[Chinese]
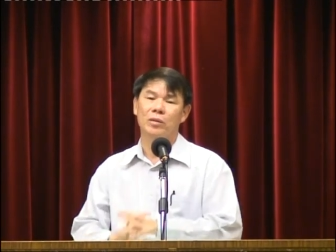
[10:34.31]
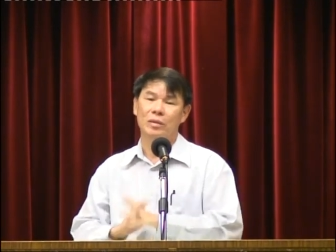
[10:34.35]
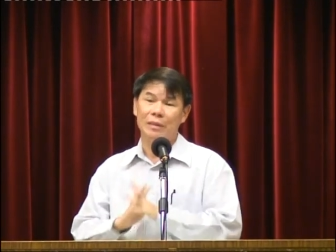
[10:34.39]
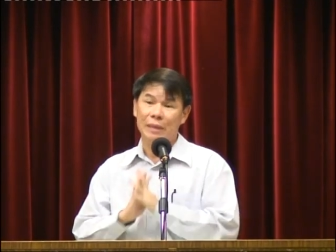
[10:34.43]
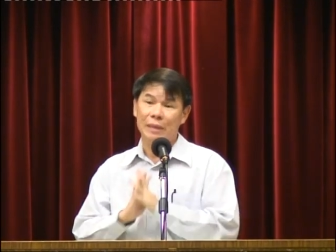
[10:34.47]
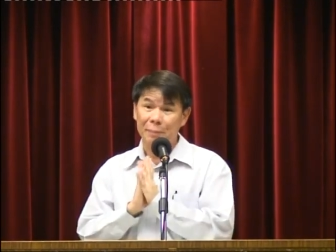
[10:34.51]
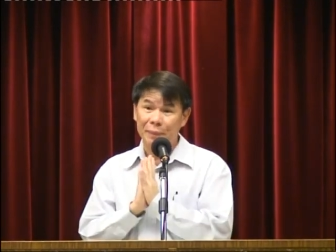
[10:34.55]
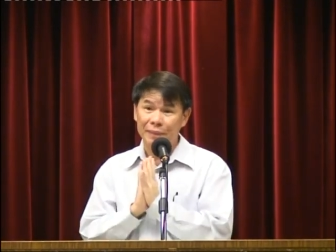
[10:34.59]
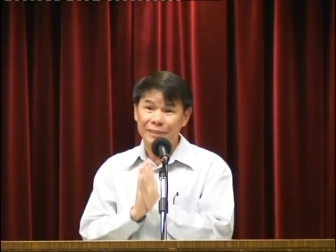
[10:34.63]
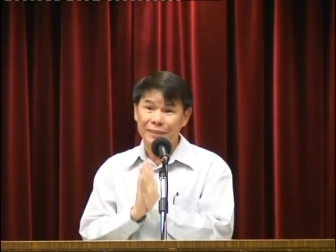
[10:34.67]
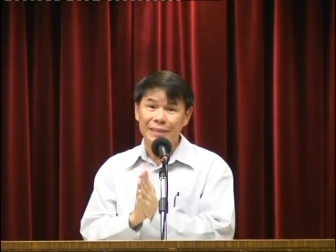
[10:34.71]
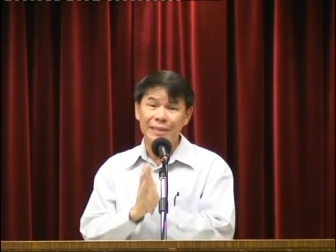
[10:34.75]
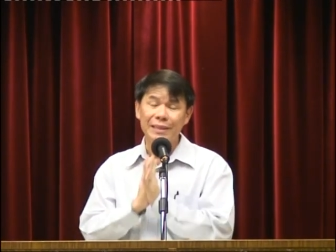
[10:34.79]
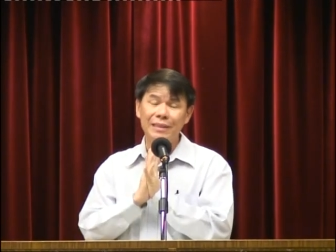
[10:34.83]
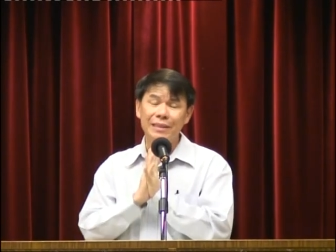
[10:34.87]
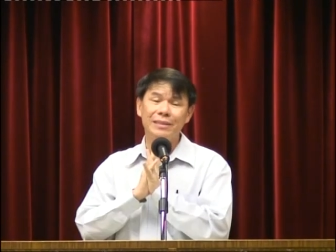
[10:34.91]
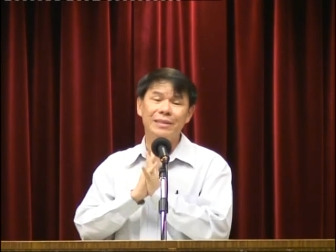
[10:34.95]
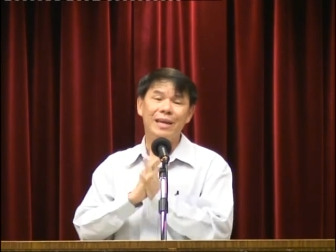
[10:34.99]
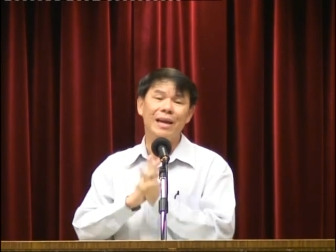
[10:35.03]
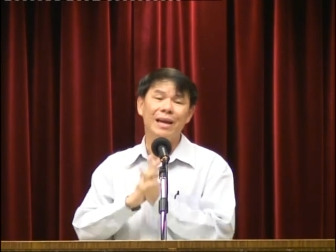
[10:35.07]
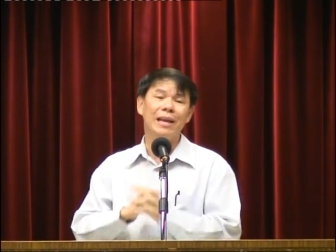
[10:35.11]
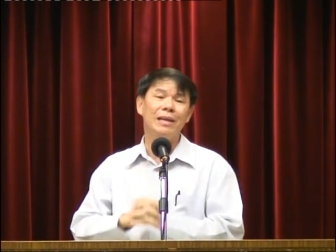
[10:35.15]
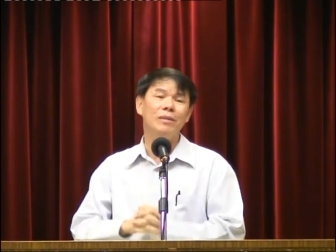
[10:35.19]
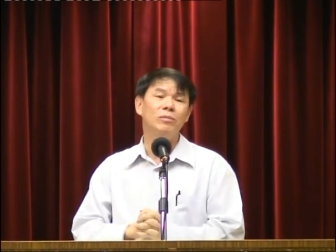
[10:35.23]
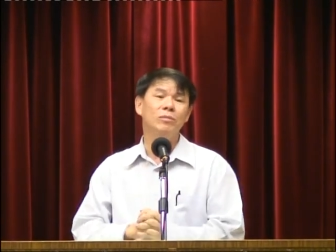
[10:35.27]
那么接着
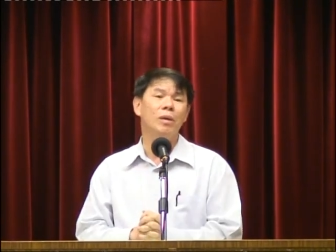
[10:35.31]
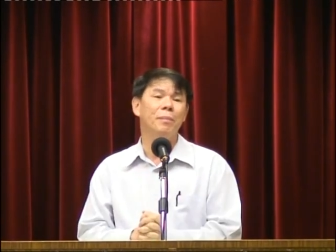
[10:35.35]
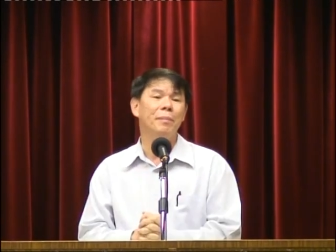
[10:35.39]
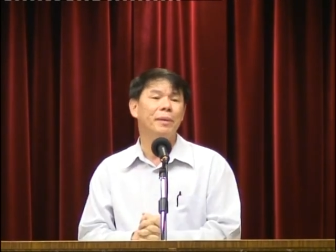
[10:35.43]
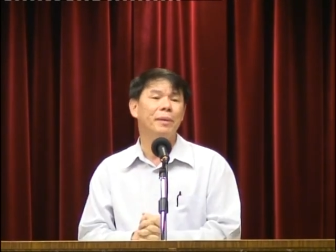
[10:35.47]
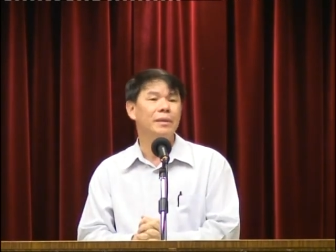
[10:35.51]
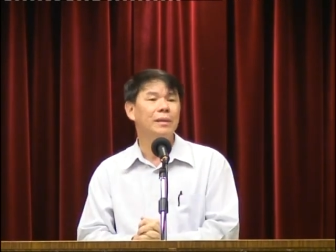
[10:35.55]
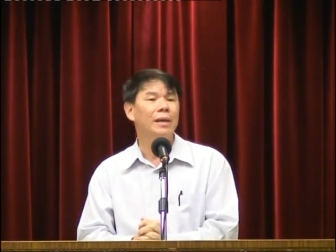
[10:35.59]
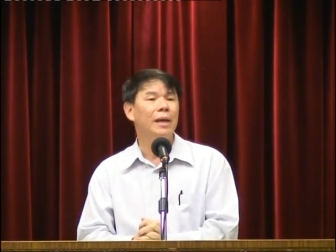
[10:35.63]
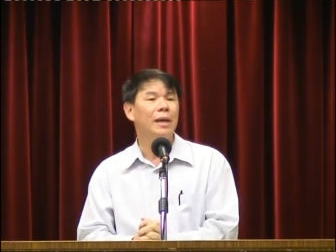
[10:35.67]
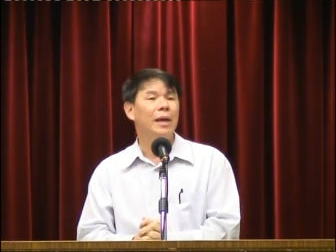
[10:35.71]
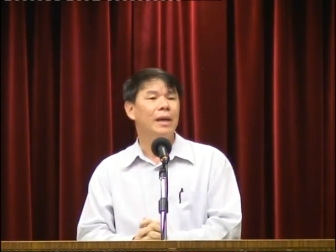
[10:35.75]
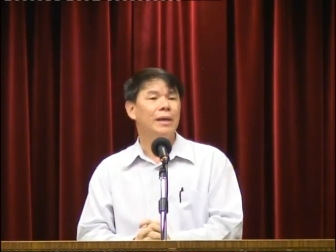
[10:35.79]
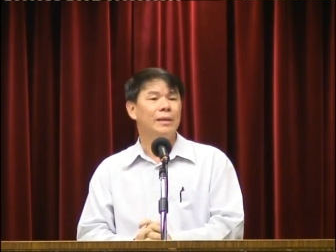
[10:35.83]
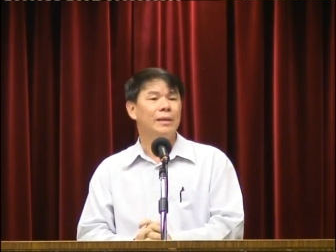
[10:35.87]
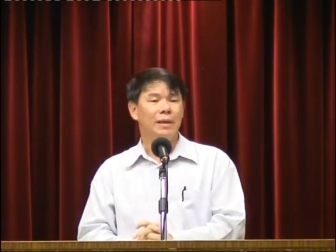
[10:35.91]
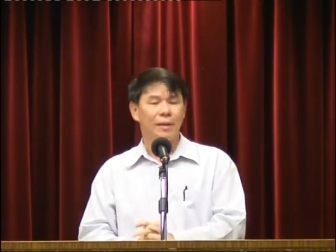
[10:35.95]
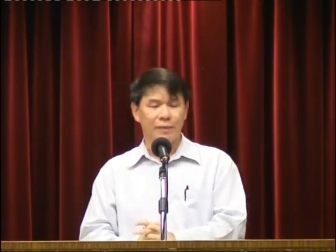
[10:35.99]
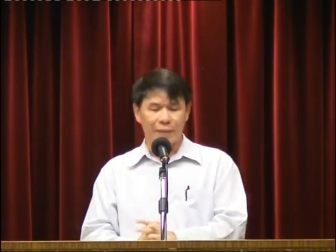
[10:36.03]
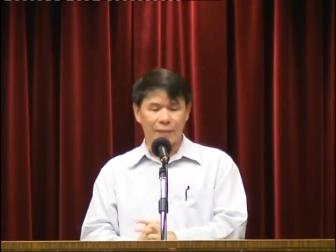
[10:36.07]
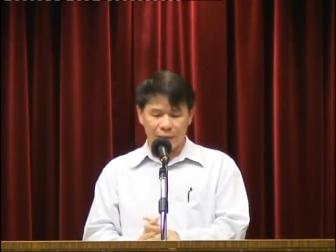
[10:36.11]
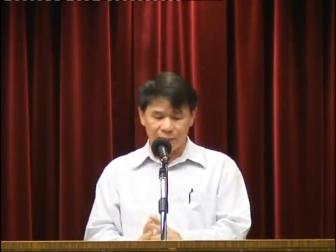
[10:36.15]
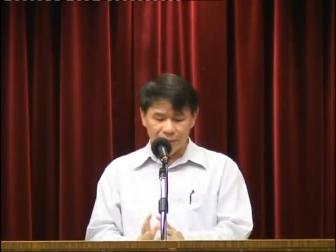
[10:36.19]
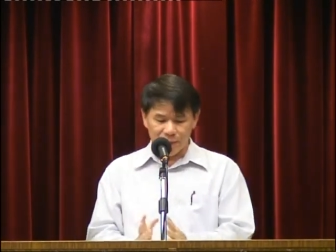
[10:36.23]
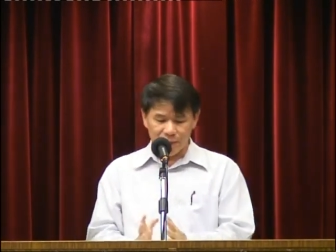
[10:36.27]
下来，我们
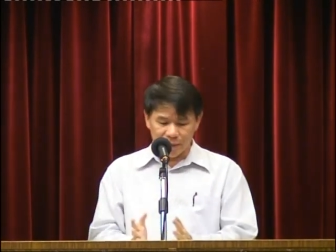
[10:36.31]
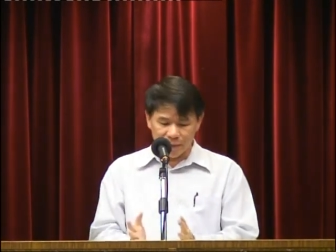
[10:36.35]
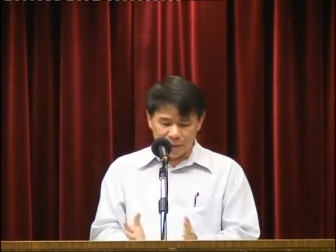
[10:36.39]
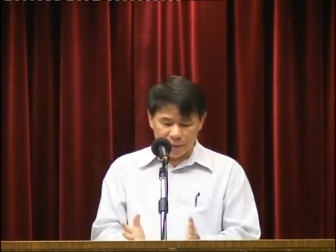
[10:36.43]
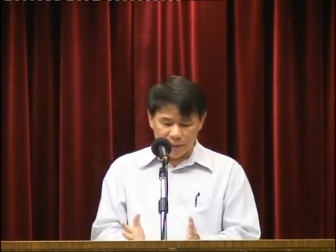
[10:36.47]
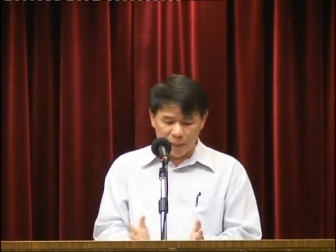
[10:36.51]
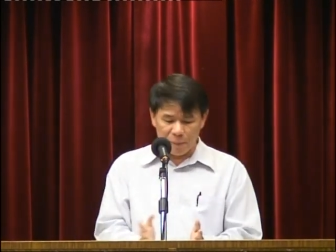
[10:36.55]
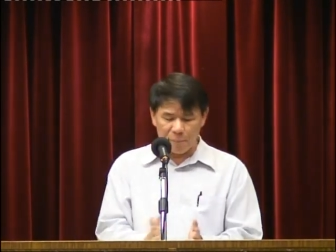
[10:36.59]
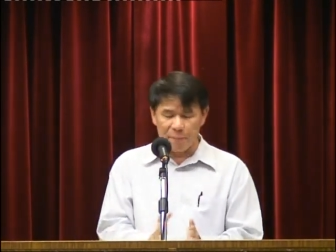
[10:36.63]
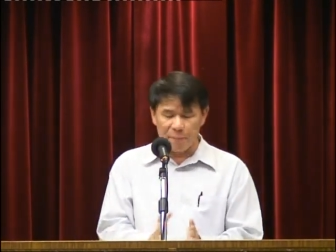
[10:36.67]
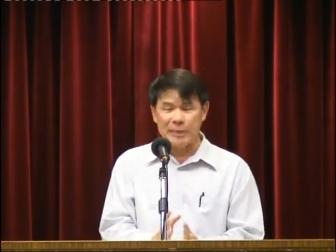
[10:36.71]
要谈到这